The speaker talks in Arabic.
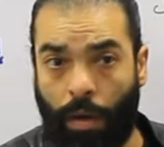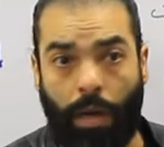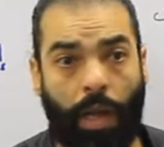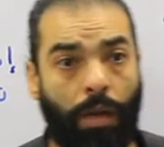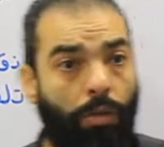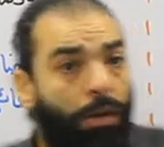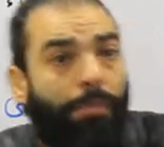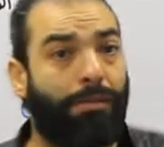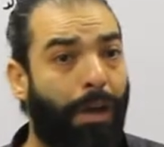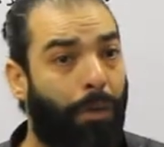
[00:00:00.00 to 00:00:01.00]
لان الدنيا
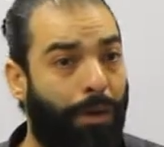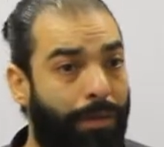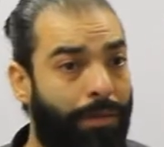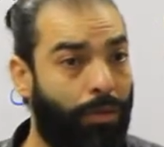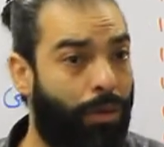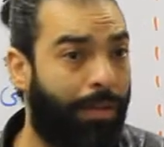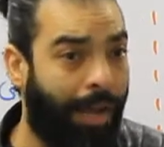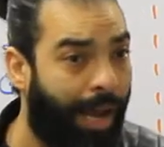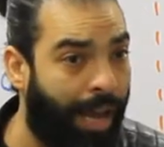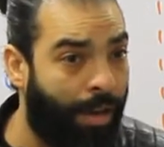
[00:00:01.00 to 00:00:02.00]
بتتطور دي سنه
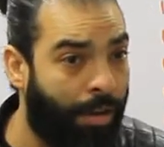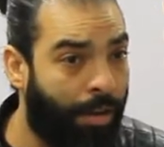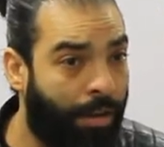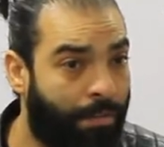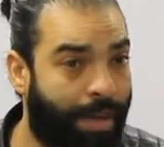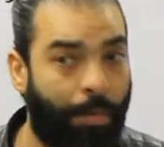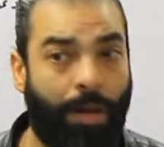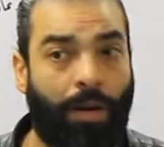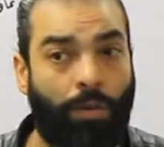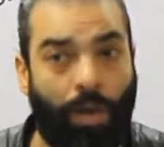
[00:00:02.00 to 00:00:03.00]
الحياه فكمان
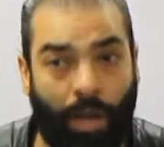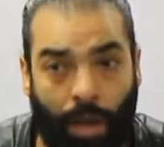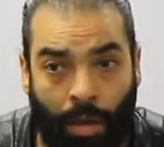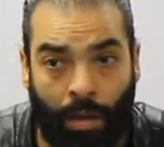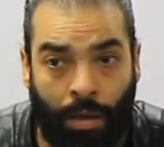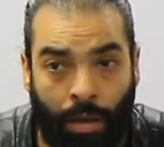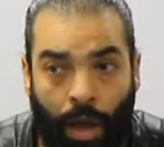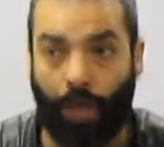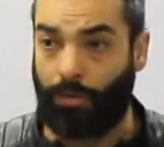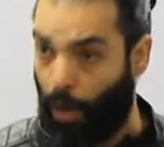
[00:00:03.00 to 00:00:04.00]
القانون هي ايه
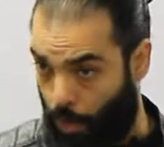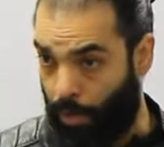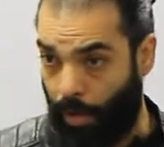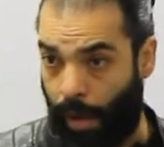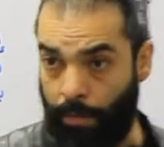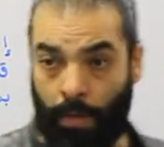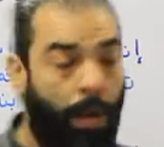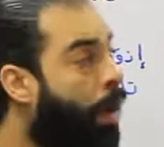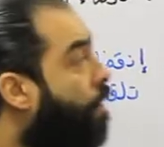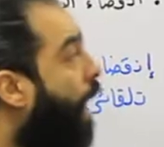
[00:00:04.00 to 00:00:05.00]
هيتطور تمام
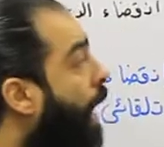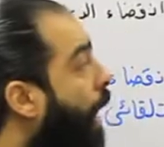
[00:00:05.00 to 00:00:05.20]
فقال